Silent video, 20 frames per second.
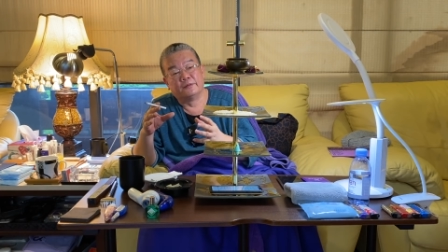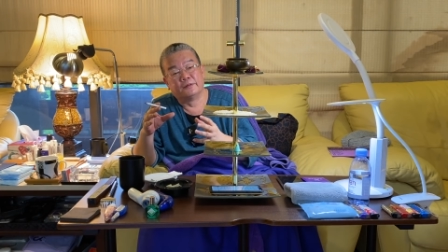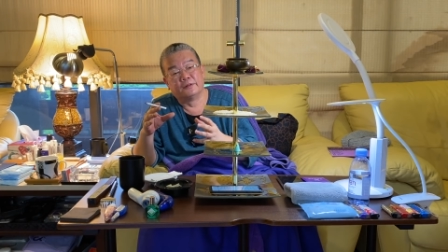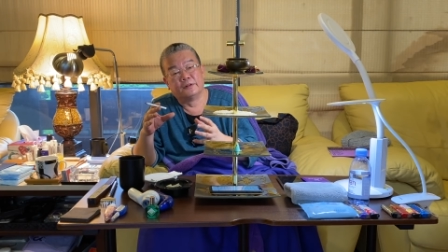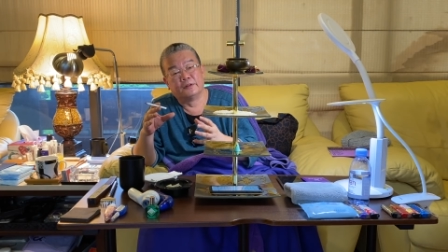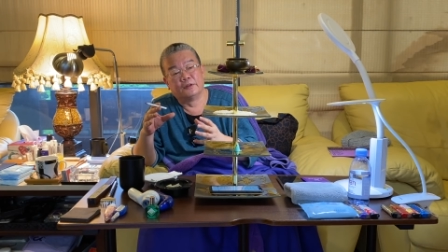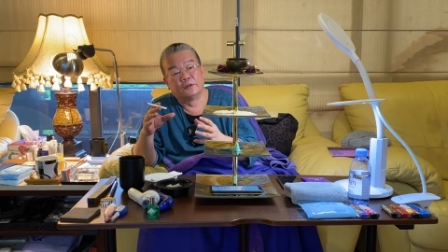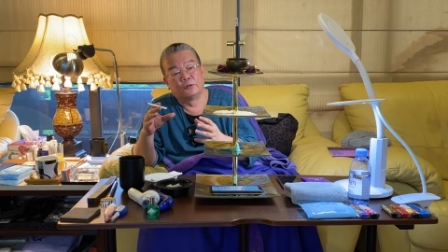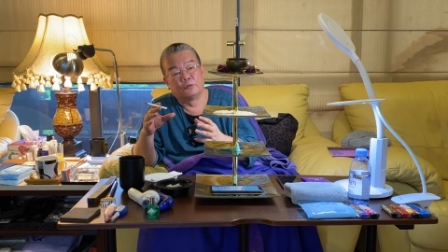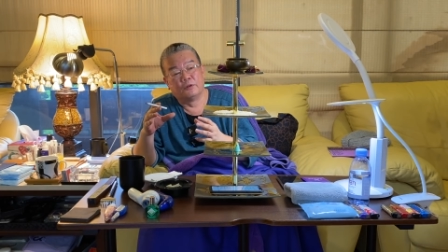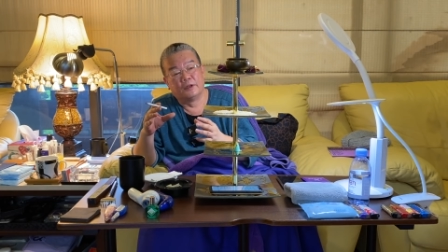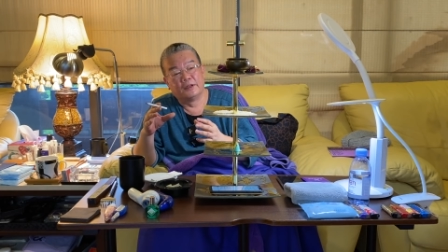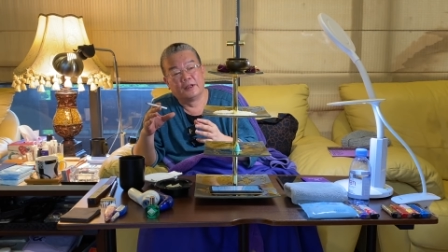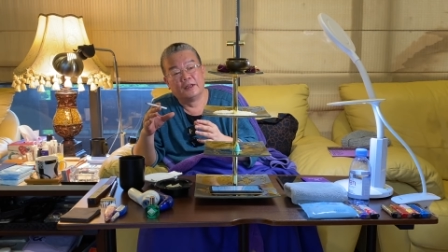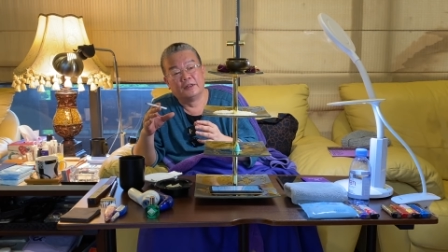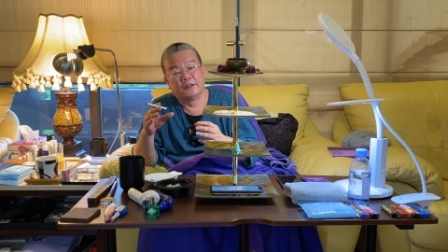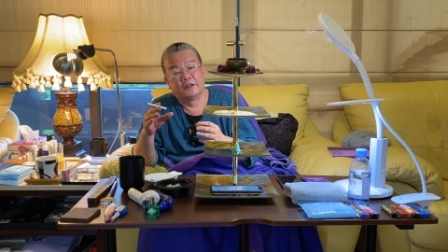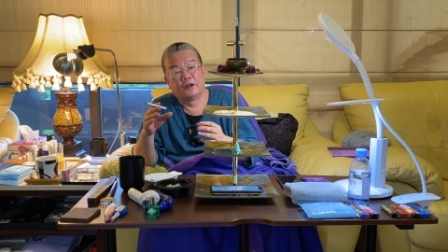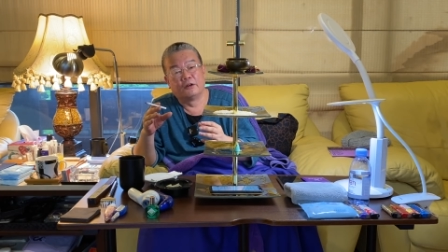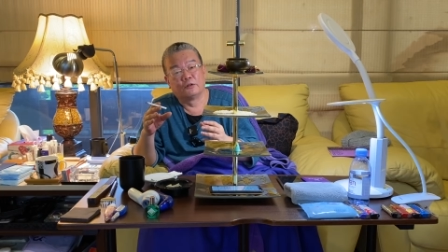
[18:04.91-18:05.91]
哦，突然他
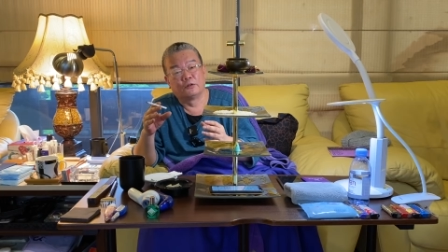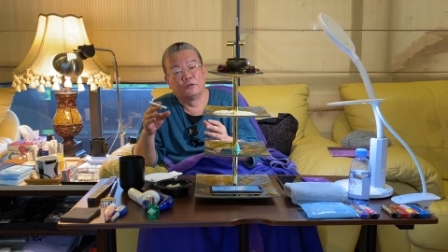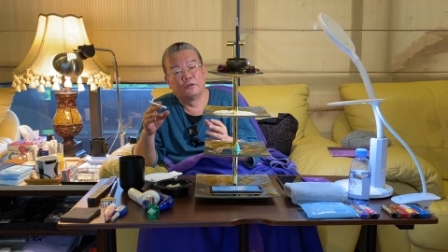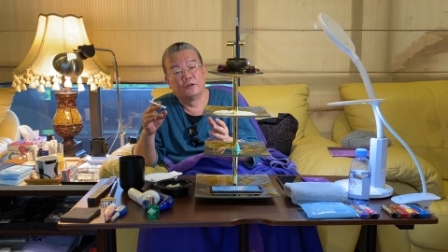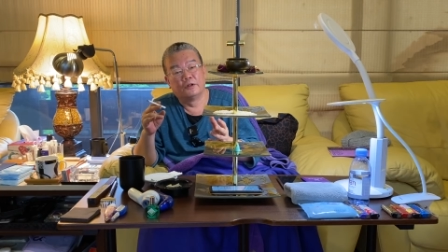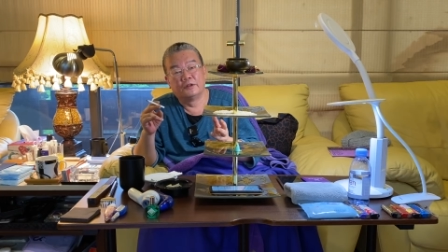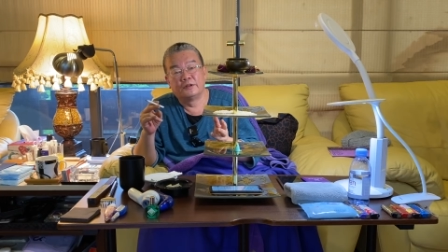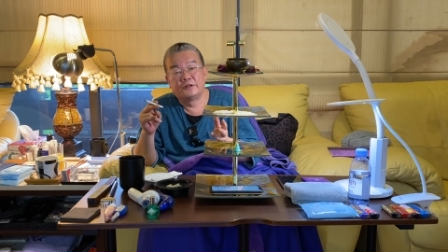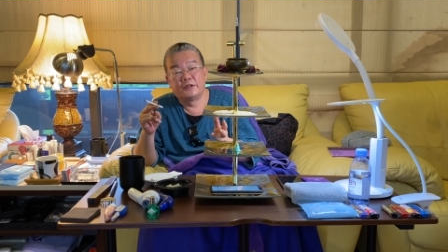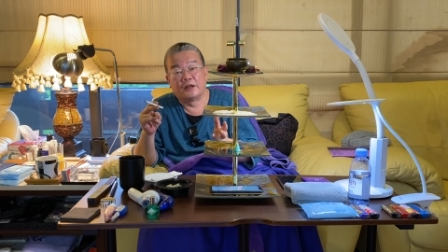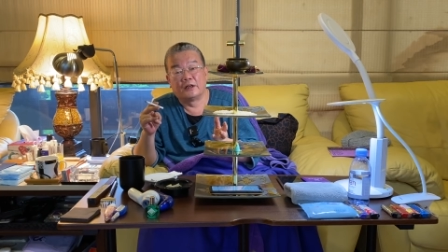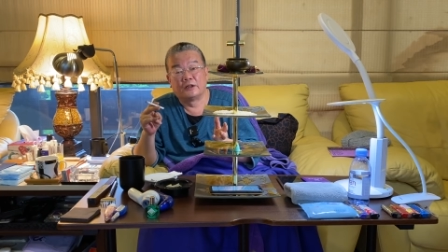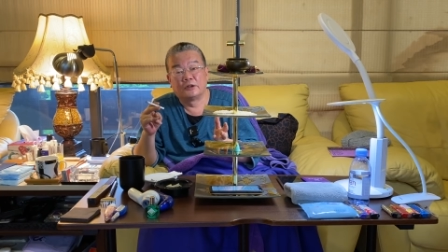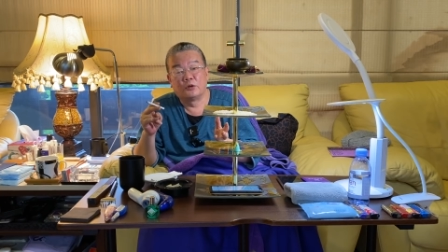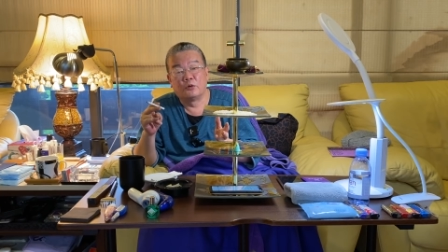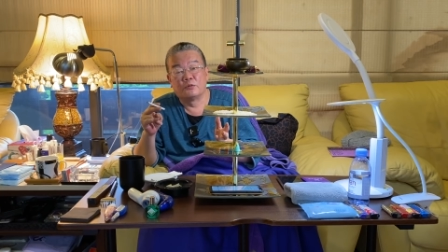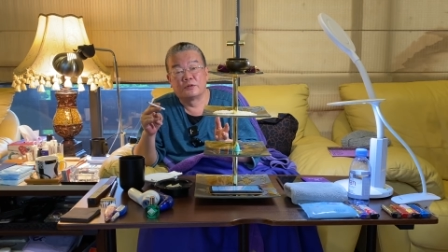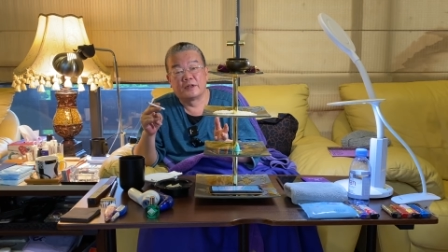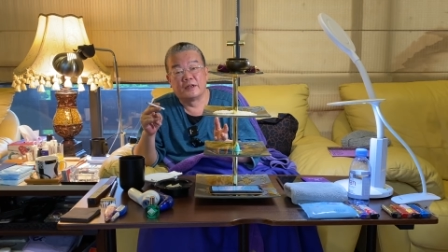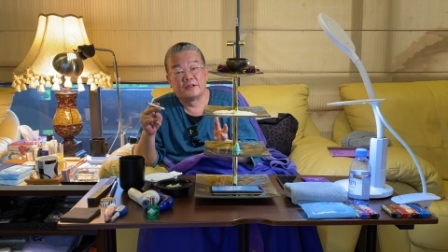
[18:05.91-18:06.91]
很跳脱了，讲个
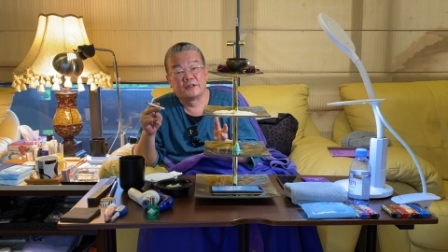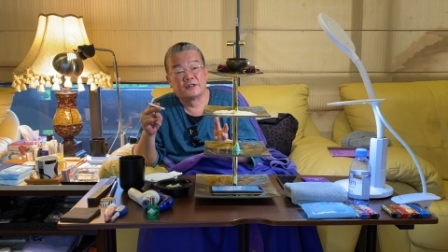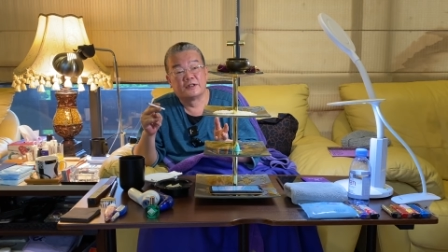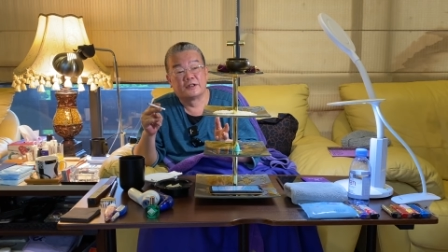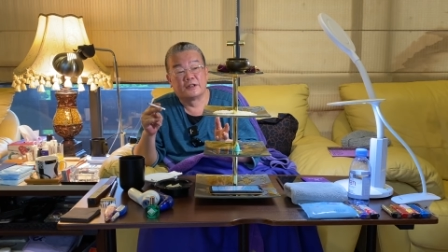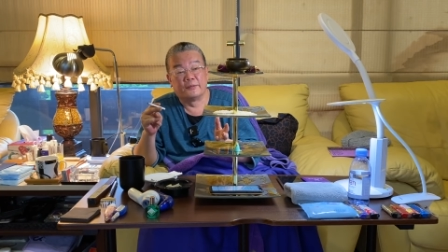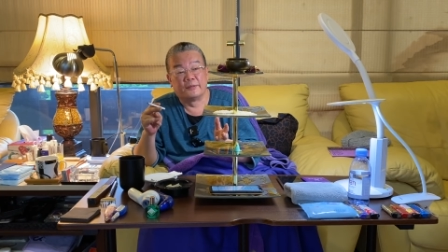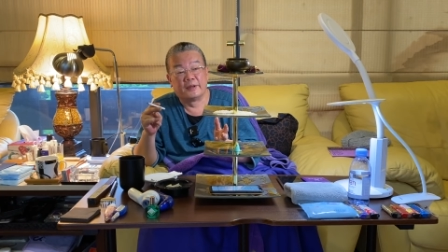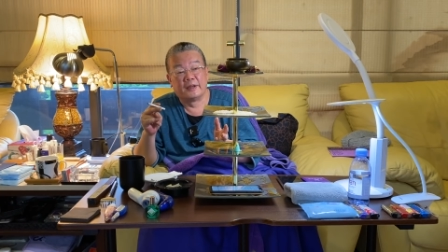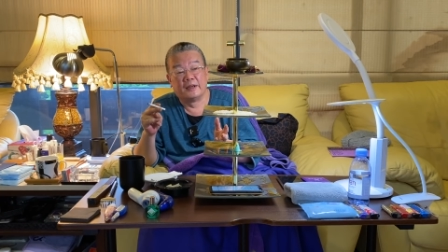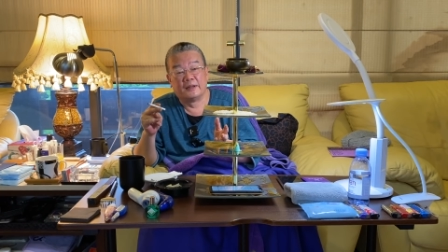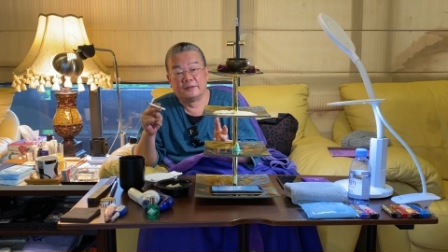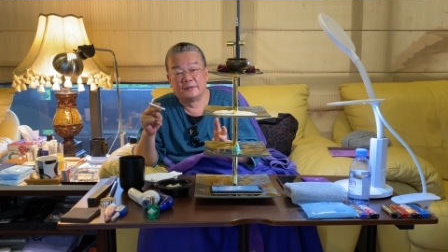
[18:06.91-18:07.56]
动禅是怎么样，